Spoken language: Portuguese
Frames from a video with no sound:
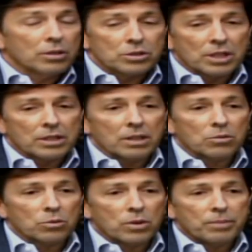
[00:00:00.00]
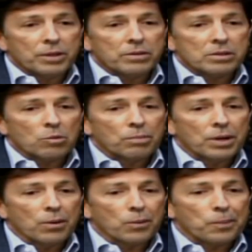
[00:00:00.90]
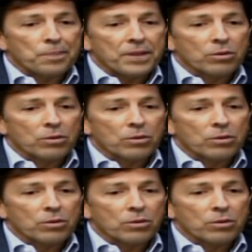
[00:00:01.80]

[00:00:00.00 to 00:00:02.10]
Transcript: Eu jantando com um amigo em São Paulo,